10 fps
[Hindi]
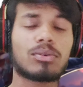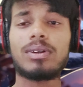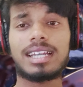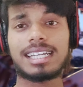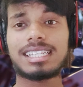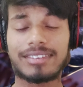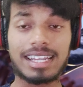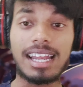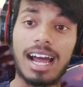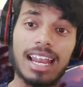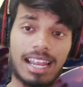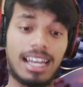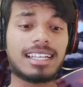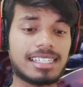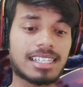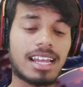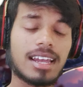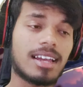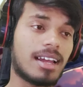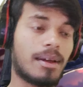तो कोई ना कहते लेकिन हाँ हालांकि इसका
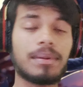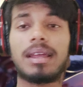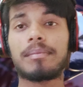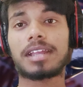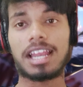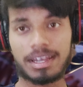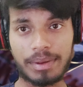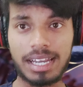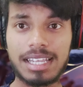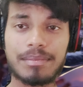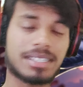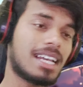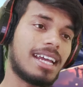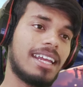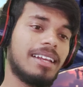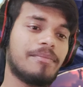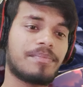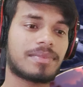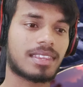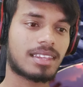अपने आप में खेलने में अलग ही मजा है
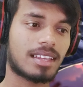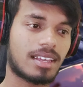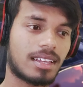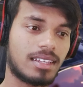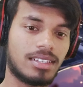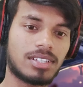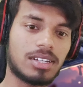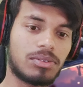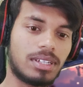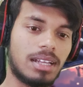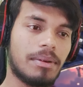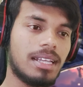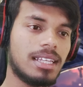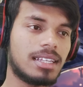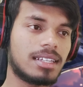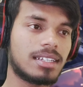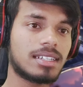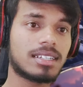ये चल क्यों नहीं था भाई